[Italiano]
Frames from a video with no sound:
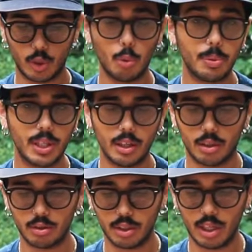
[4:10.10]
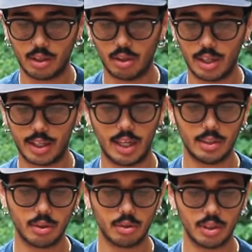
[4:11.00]
coprire con della colla
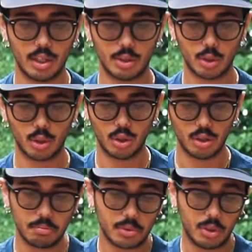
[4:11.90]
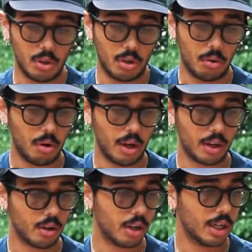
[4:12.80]
caldo, con dell'asciugò, sono
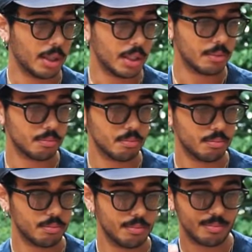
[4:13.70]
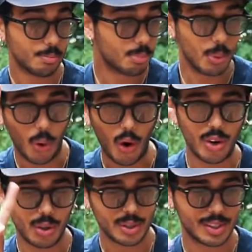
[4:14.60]
ancora in
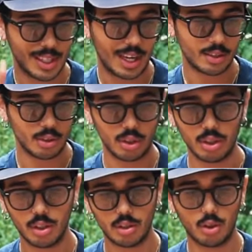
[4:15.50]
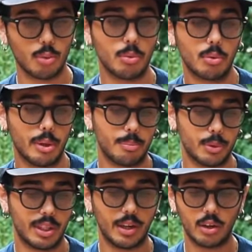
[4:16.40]
buono stato o comunque
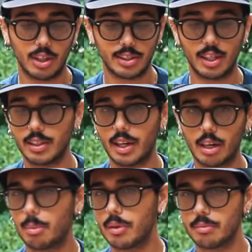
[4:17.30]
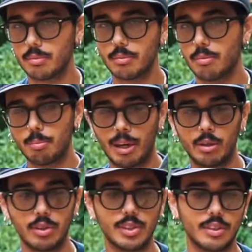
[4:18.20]
potrei ancora schitarle per un
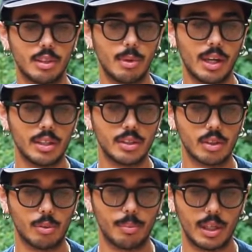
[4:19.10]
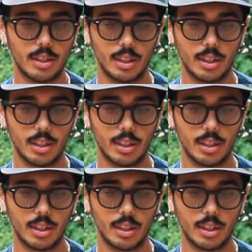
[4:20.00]
paio di settimane insomma